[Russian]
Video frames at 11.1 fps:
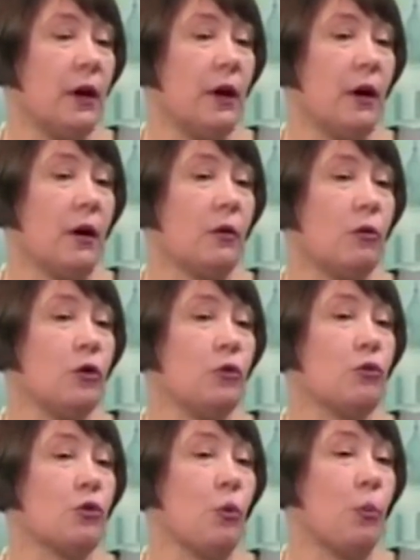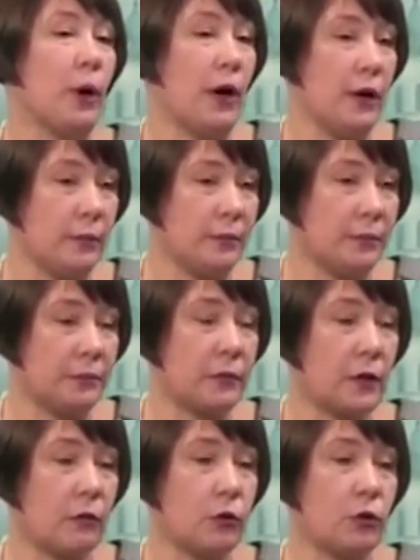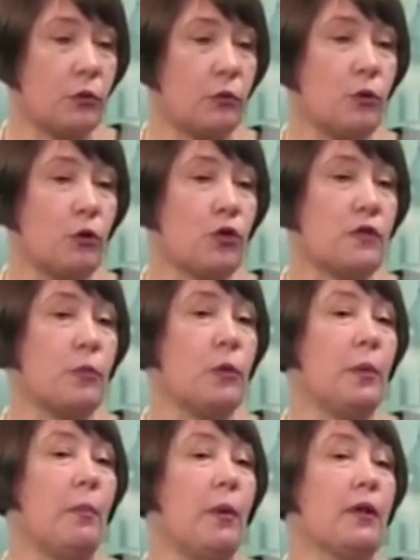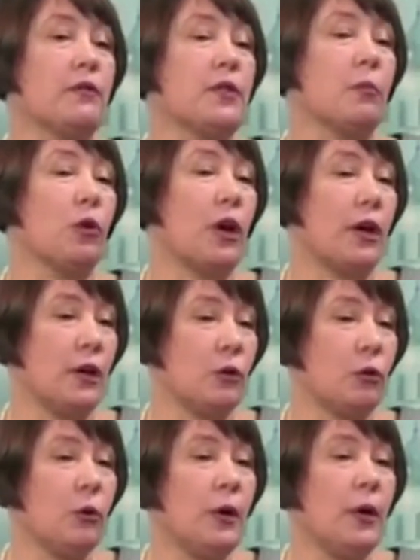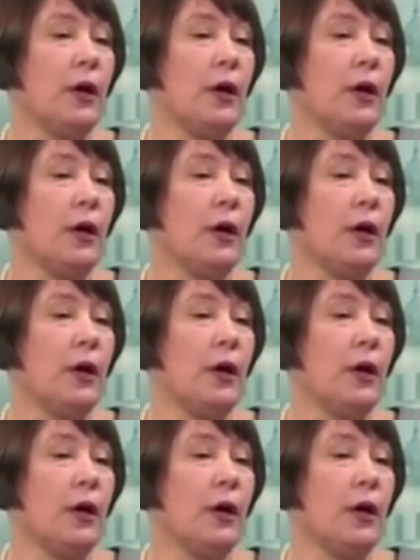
кони уже упали, вот, множество пуль попало в саму карету,